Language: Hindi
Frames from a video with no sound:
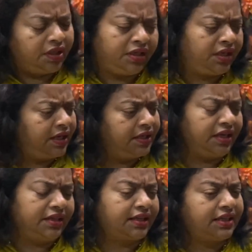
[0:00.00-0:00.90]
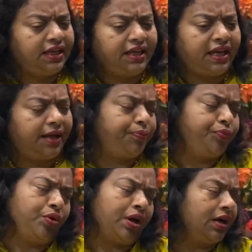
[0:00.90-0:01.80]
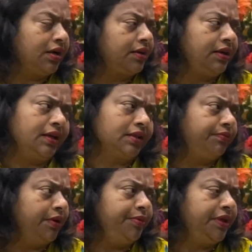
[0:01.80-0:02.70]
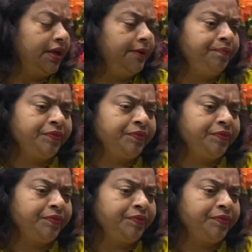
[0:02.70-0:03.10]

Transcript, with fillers: नहीं नहीं देखिए ये पूरा गलत फहमी है